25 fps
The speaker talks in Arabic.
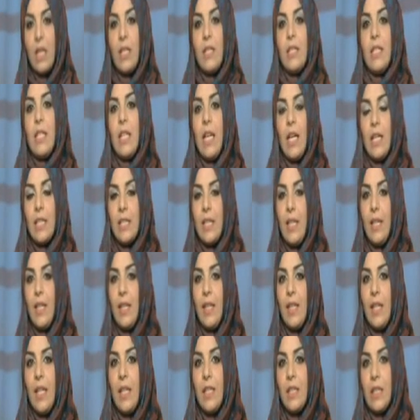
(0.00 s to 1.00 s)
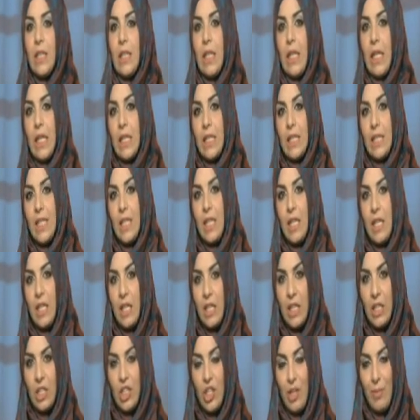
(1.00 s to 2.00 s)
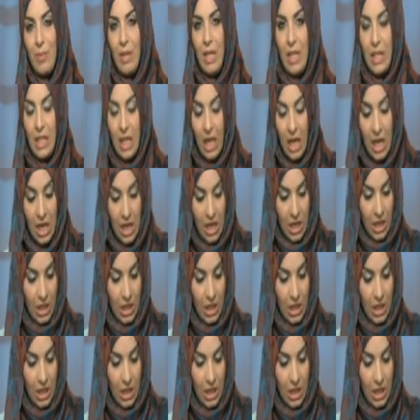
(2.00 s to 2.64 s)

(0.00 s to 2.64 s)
انطلاق استعداداتها لانطلاق السنه الجامعيه